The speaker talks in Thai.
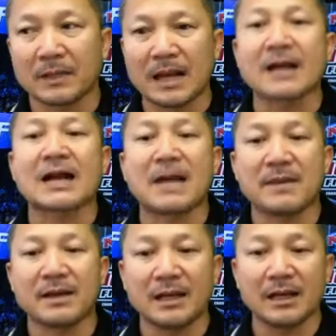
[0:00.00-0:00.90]
ร่างกาย
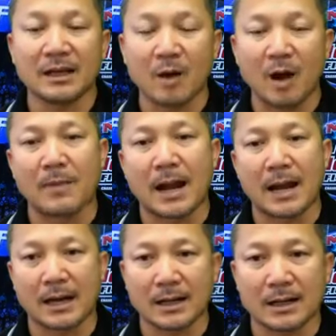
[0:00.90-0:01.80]
ไม่ดีขอพัก
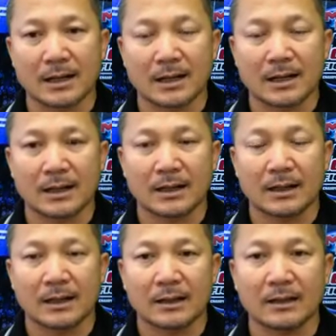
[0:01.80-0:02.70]

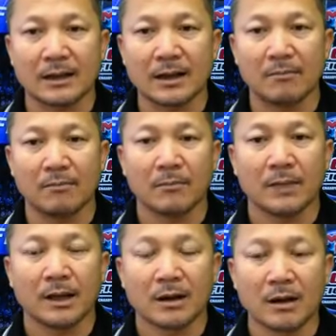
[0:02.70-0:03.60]
นะครับ
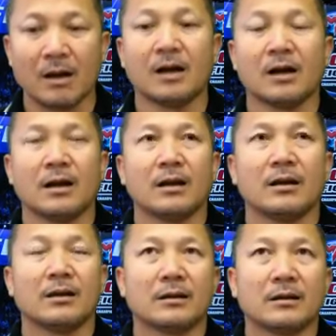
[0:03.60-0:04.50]
ขอ
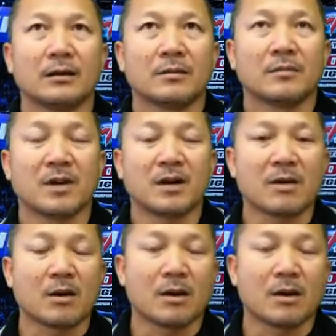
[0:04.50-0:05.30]
เหมือนกับว่าขอ